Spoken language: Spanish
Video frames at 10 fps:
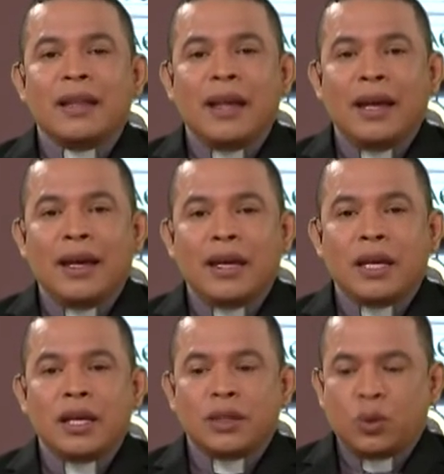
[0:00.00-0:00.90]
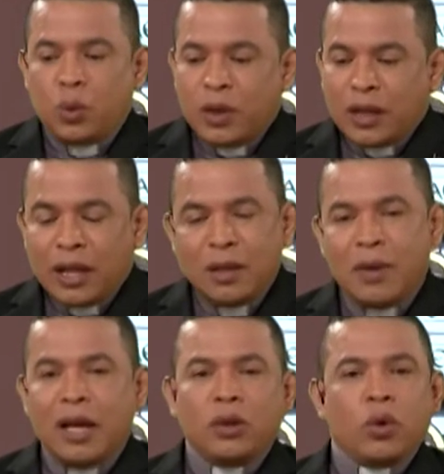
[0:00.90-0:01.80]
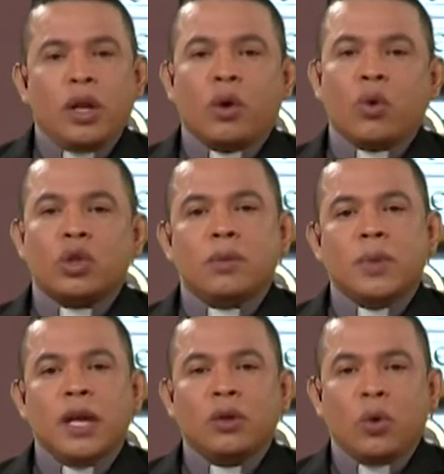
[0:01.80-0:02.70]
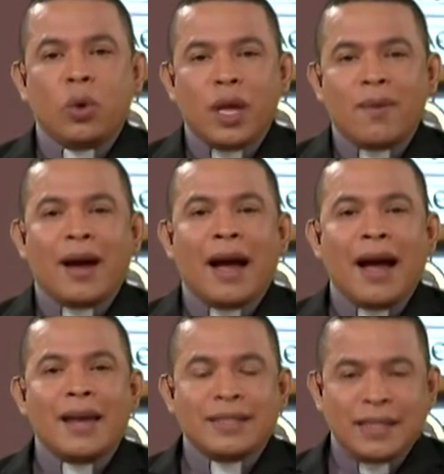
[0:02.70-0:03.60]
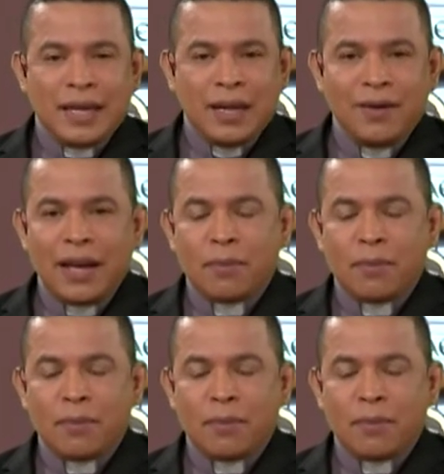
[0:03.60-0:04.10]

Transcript: de su entendimiento, del conocimiento, lo lleva a escribir,